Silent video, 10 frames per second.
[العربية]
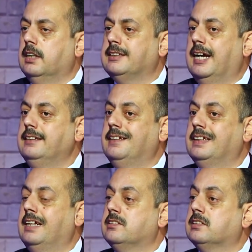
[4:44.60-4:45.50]
تحدثت
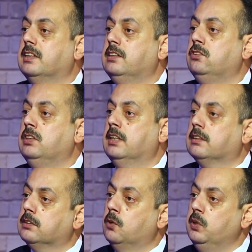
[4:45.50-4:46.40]
عن استراتيجيات
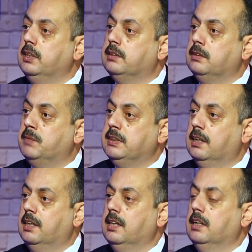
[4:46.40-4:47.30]
طويله المدى